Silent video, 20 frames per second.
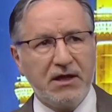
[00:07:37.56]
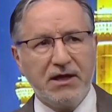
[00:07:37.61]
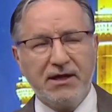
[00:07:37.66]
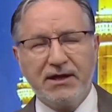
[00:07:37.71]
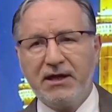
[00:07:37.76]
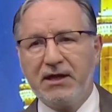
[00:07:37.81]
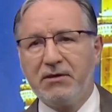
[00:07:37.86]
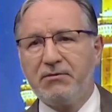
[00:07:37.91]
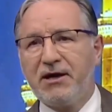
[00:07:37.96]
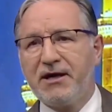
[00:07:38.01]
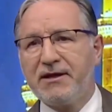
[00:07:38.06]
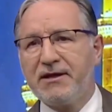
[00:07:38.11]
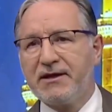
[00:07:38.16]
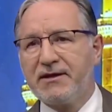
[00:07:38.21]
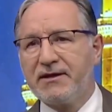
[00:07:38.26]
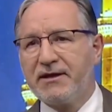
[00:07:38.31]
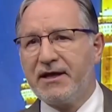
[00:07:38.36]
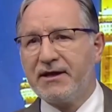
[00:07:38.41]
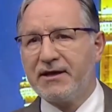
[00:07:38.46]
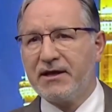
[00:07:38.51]

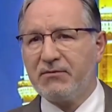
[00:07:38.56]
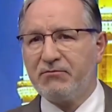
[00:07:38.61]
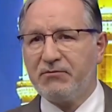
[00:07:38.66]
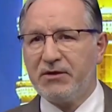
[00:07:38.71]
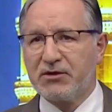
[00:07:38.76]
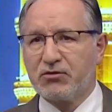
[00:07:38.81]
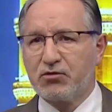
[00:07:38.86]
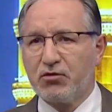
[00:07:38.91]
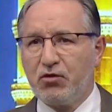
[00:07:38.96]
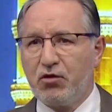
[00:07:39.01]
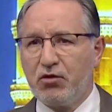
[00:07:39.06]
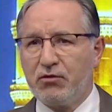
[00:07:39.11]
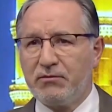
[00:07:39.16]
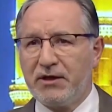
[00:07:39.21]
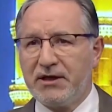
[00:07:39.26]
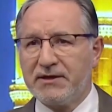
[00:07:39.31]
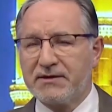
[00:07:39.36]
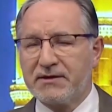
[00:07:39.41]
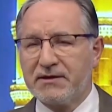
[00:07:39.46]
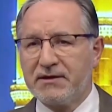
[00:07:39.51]
İbadetlerden mesul
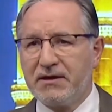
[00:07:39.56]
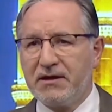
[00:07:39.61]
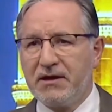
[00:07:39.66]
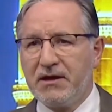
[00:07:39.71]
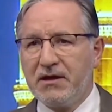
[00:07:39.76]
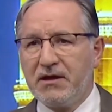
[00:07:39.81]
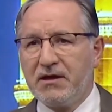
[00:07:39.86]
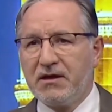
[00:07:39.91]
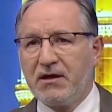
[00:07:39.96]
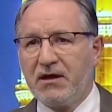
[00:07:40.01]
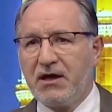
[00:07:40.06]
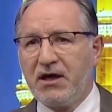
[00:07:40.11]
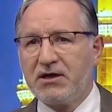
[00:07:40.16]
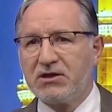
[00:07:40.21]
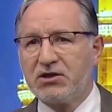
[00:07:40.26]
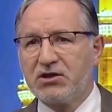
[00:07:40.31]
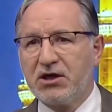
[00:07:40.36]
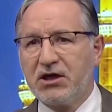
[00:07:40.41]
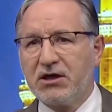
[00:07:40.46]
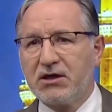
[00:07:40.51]
olmaz
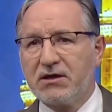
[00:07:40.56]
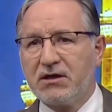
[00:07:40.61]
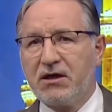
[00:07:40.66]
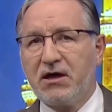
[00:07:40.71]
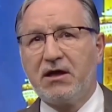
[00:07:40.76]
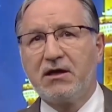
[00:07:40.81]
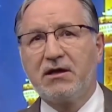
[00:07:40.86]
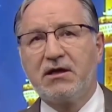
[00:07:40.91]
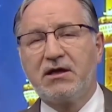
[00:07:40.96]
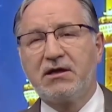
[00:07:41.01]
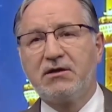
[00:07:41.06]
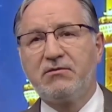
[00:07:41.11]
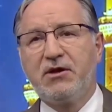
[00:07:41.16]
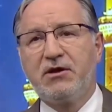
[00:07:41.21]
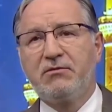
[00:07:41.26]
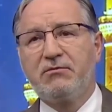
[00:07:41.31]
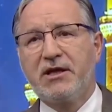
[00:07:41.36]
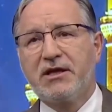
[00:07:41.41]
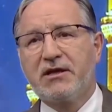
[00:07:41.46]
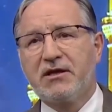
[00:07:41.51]
ancak Allah'ı
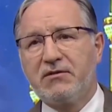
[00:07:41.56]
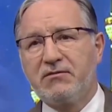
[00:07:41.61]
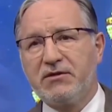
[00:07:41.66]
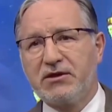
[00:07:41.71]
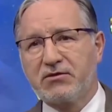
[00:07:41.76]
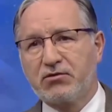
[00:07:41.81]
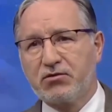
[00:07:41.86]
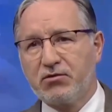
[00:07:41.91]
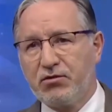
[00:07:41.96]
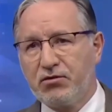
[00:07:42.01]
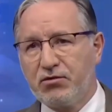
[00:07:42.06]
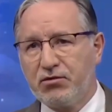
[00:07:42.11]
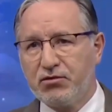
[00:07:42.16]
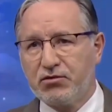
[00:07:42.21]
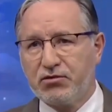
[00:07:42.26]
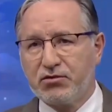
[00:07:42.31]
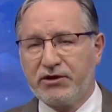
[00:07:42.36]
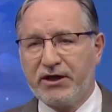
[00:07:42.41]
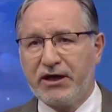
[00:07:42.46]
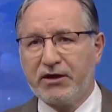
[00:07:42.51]
bilmekle
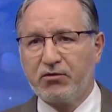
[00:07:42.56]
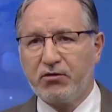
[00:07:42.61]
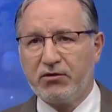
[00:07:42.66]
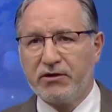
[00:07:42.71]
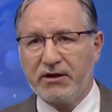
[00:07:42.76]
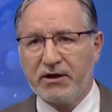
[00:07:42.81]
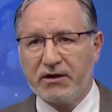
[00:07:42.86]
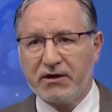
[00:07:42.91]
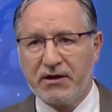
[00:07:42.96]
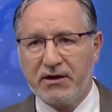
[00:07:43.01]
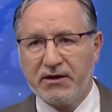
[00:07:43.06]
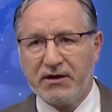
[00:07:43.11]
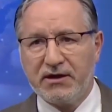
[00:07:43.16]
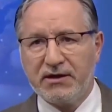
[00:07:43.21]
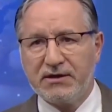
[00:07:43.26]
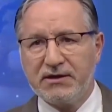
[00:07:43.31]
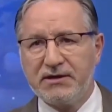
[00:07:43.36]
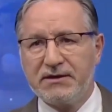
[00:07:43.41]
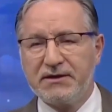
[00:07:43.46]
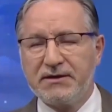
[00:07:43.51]
mesuldür. Tek olarak
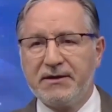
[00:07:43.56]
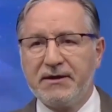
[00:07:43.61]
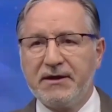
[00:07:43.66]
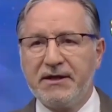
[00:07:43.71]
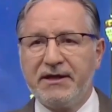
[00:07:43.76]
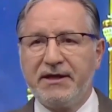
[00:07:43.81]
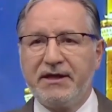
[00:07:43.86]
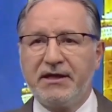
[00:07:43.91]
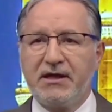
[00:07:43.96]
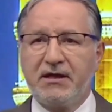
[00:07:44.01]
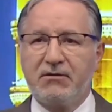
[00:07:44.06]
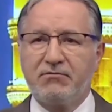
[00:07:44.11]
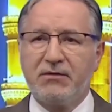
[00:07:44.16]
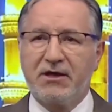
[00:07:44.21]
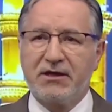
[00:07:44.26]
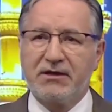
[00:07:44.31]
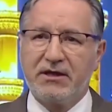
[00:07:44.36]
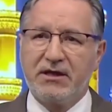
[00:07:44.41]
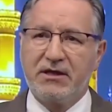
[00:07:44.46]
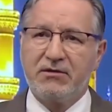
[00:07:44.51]
Allah'ı
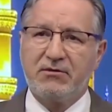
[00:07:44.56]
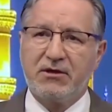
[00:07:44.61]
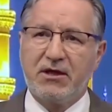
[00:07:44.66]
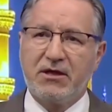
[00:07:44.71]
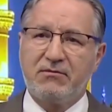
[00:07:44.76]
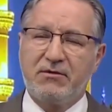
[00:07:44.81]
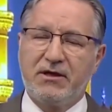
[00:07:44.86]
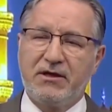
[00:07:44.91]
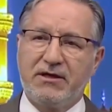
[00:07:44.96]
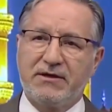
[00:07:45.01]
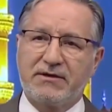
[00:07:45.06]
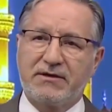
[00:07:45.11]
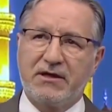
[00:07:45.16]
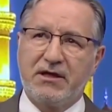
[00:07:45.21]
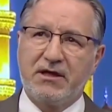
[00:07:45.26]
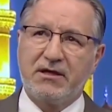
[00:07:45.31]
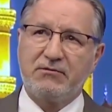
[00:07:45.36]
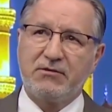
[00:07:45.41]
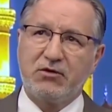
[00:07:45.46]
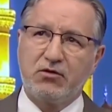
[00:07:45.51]
inanmakla İbrahim
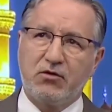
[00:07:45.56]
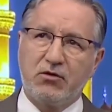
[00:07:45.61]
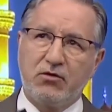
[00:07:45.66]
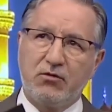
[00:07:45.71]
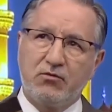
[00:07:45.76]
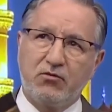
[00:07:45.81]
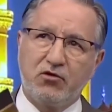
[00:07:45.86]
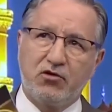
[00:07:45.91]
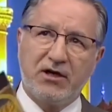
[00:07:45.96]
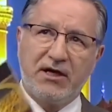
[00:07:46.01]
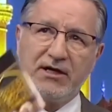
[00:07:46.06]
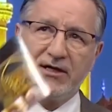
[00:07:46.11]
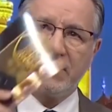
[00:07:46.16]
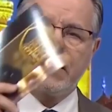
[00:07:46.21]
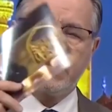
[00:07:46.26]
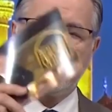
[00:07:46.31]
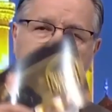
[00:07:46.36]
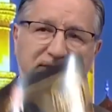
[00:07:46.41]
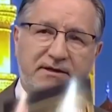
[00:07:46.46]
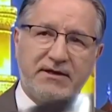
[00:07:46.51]
Aleyhisselam'ın o
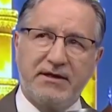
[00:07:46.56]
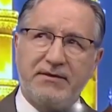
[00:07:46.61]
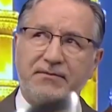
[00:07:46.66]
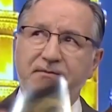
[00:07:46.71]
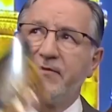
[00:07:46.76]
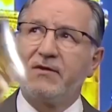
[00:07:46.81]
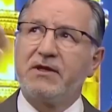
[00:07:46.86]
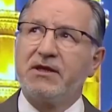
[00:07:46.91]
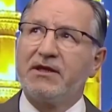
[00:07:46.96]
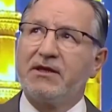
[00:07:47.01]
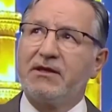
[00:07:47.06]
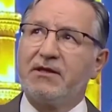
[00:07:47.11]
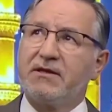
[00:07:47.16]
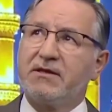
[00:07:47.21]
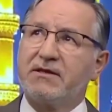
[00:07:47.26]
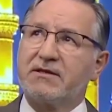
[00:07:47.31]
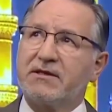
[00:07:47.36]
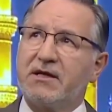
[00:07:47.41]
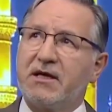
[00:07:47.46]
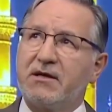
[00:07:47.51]
mukayesesi
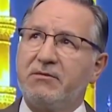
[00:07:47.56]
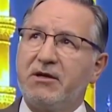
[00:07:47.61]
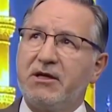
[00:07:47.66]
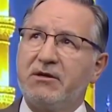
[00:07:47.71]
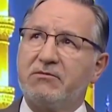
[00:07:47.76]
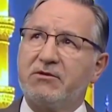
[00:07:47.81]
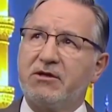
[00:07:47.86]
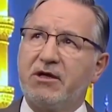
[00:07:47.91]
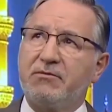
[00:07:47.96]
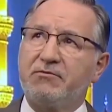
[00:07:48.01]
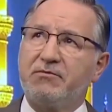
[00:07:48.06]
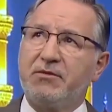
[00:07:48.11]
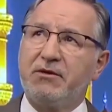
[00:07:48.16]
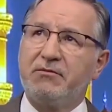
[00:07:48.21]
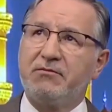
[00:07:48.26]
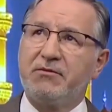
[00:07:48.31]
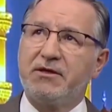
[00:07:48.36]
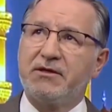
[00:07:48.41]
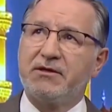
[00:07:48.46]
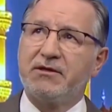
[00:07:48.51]
yıldızlar benim Rabbimdir